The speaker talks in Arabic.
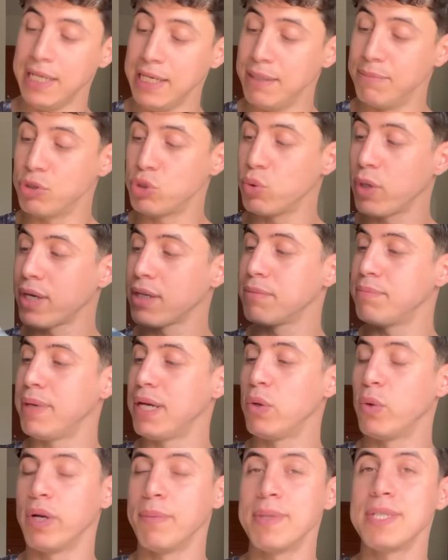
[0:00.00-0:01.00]
اللي مش واخد
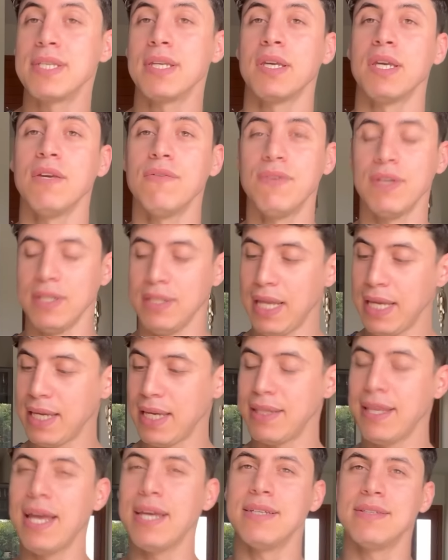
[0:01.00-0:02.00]
باله انا ماسك ايه في ايديا ده